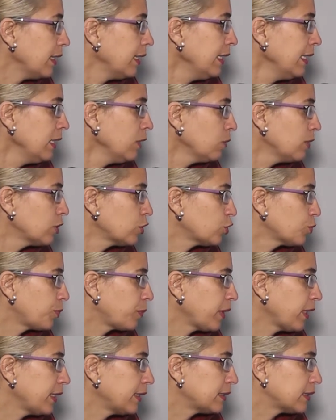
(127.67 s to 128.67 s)
Em
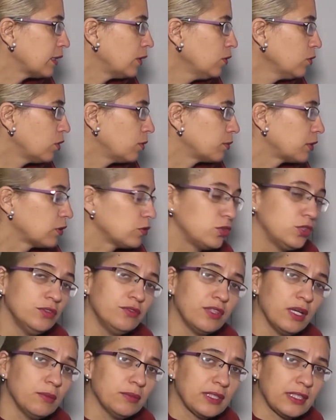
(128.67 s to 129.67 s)
Guaxupé, então, como nós
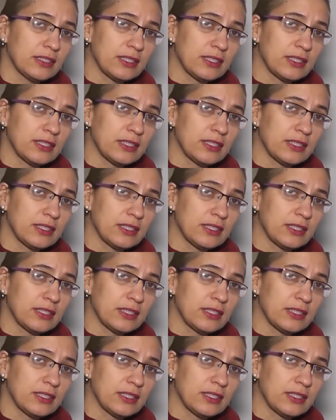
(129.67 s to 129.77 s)
tivemos,